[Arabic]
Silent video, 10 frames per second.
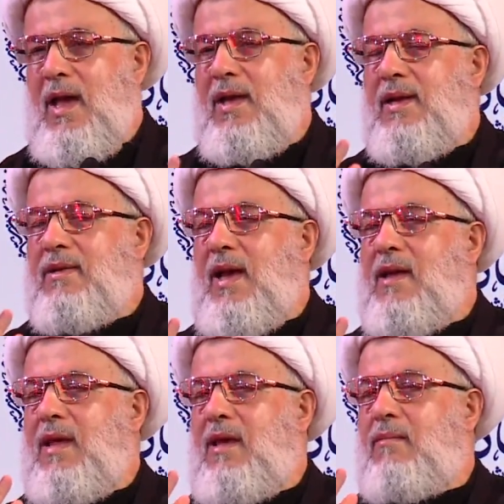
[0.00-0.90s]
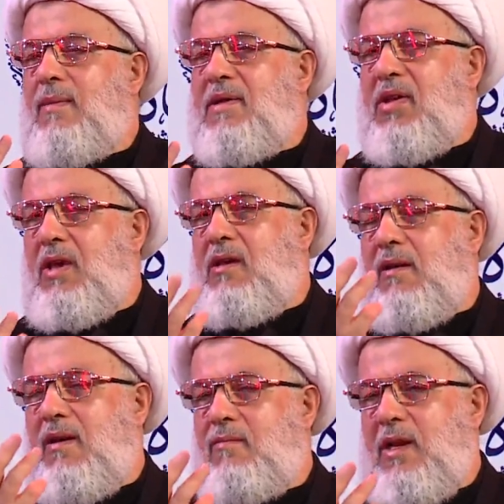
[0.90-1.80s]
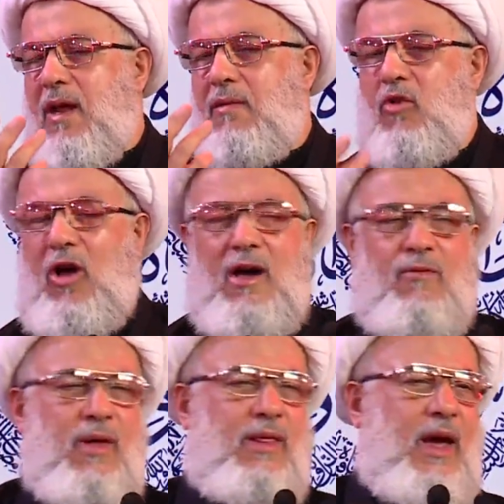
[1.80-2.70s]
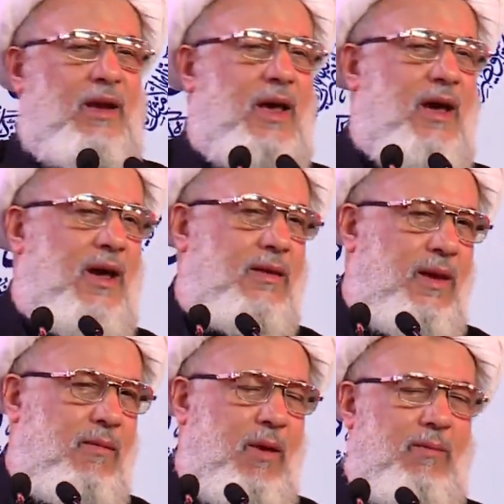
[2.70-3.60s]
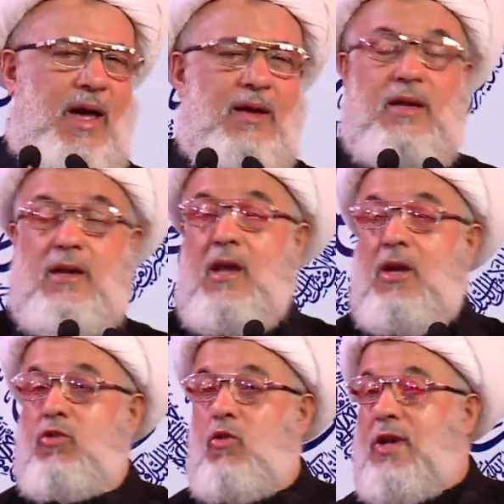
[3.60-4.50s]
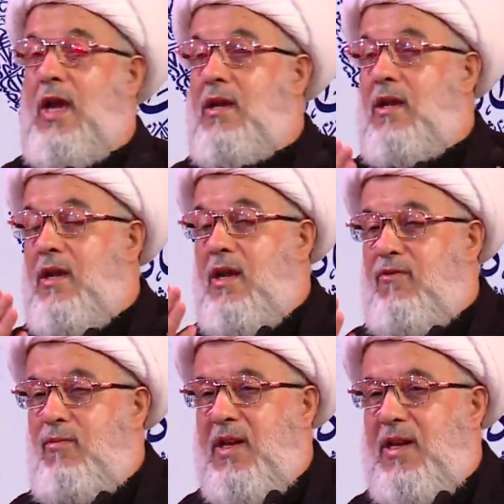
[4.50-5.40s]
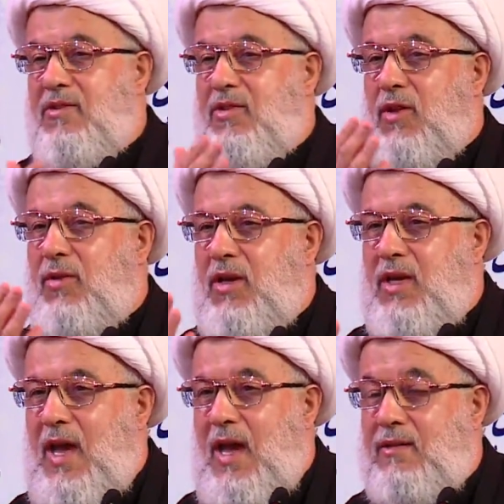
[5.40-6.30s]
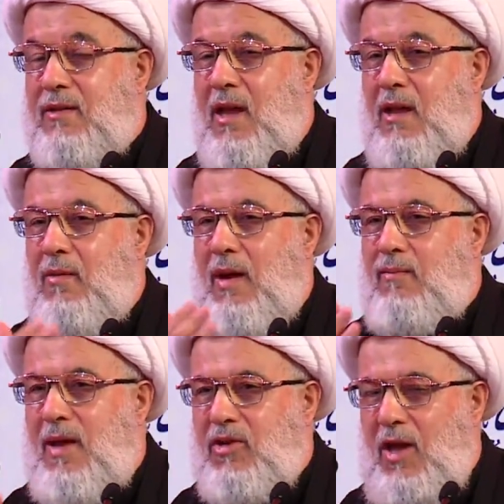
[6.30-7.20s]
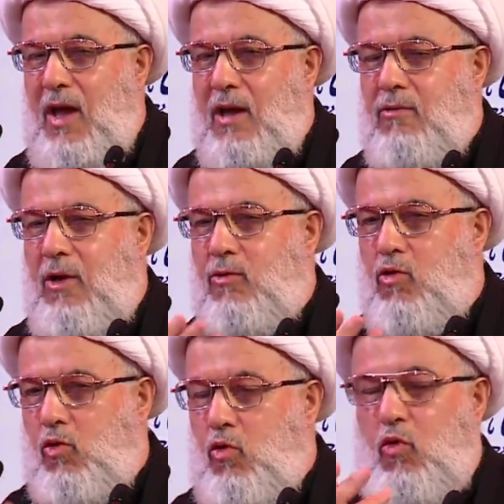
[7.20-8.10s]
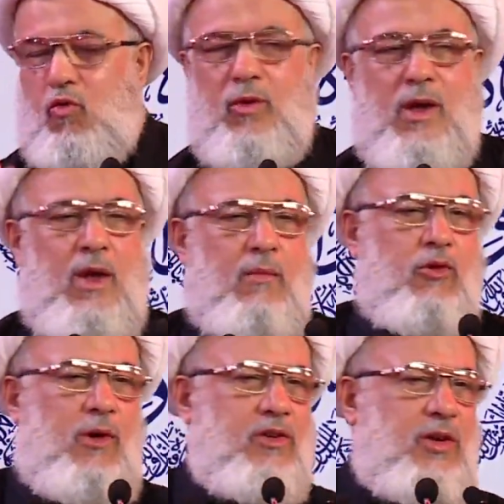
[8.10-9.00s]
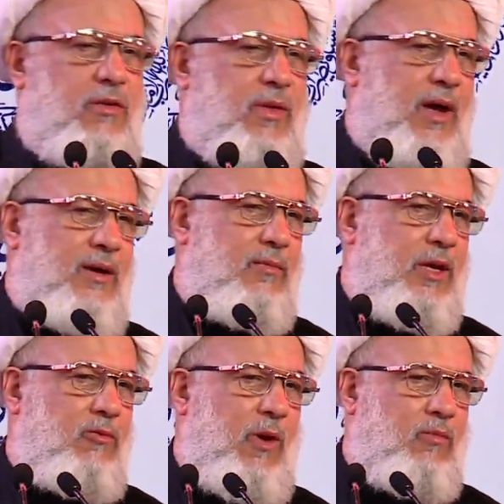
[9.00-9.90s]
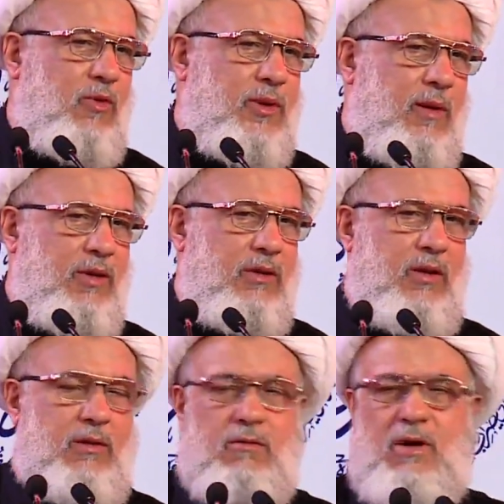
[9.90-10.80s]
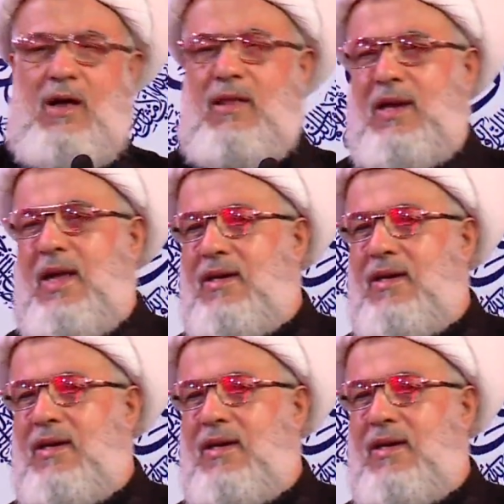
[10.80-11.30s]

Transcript: كانت هذه المسيرة من المحافظة على هذه المبادئ تكلف من التضحيات والمشاق والوقوف بوجه الظالمين والمستبدين وهذا